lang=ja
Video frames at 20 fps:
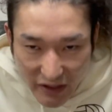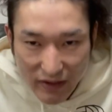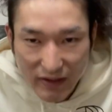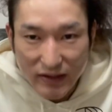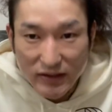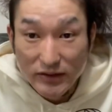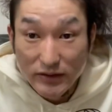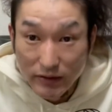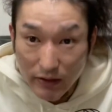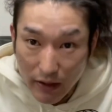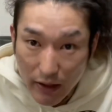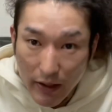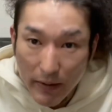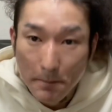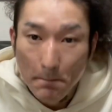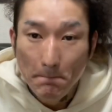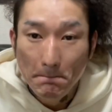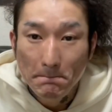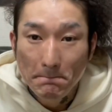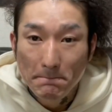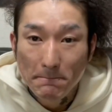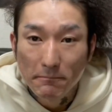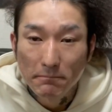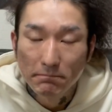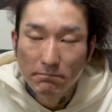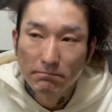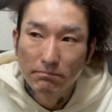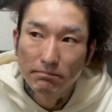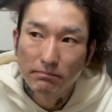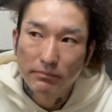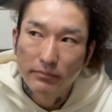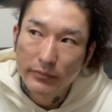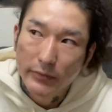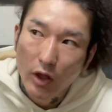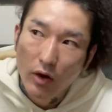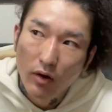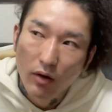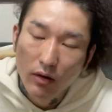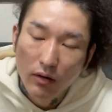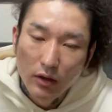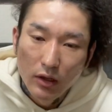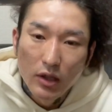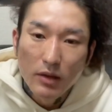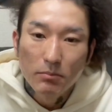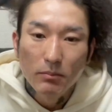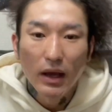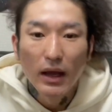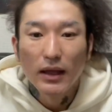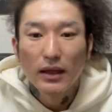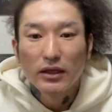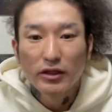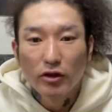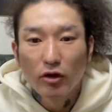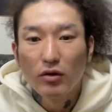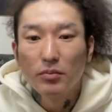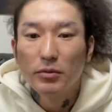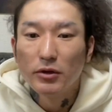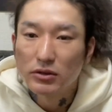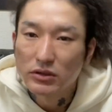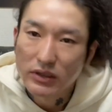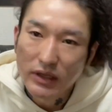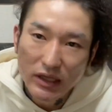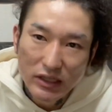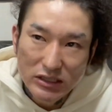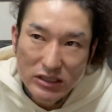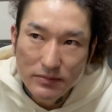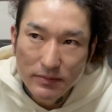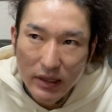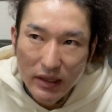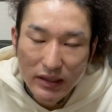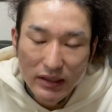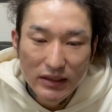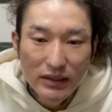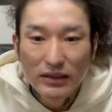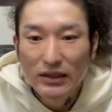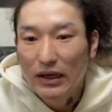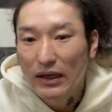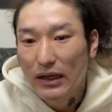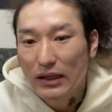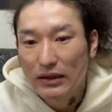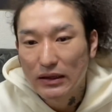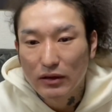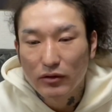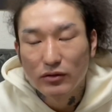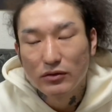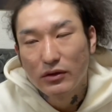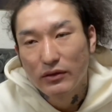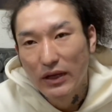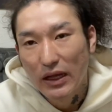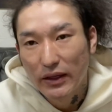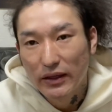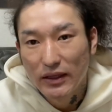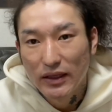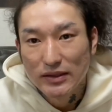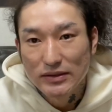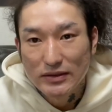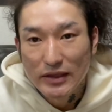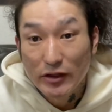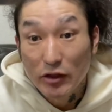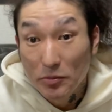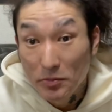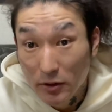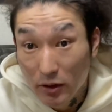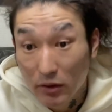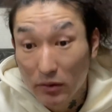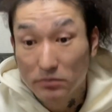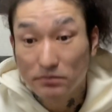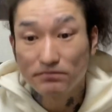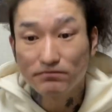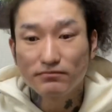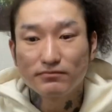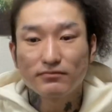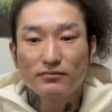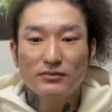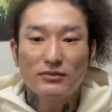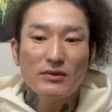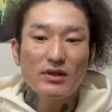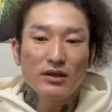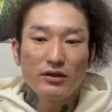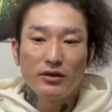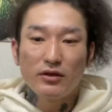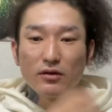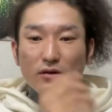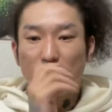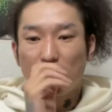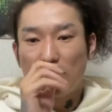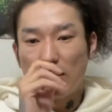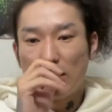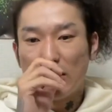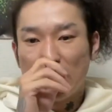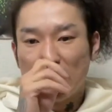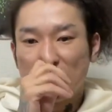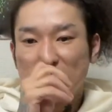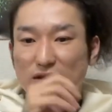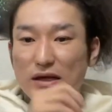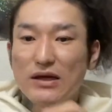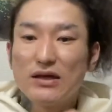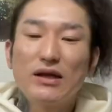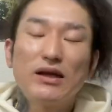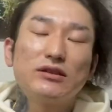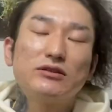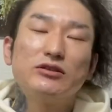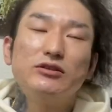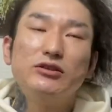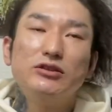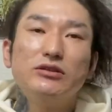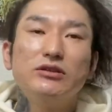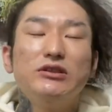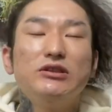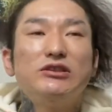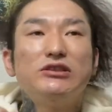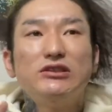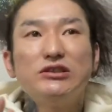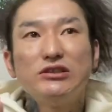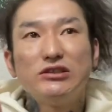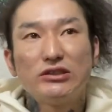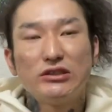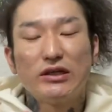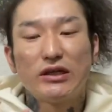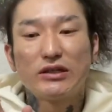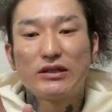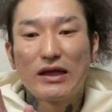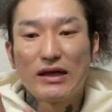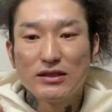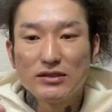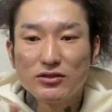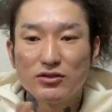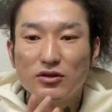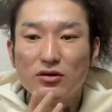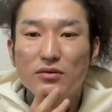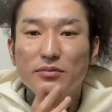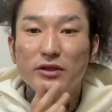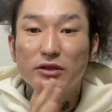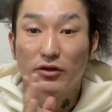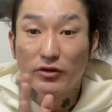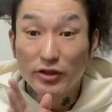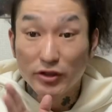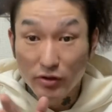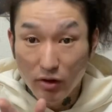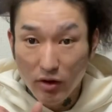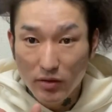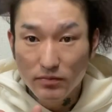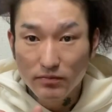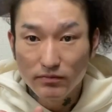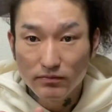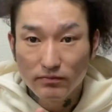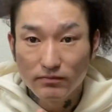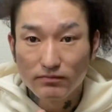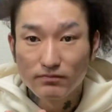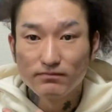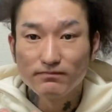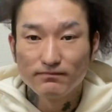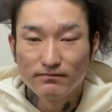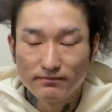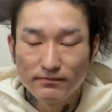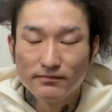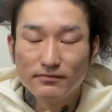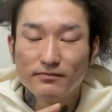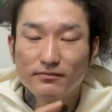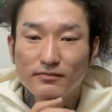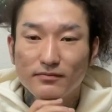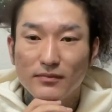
ですね、うんと、まあ、今日僕が一番言いたかったことなんですけども、今日3月11日が誕生日の人。うん。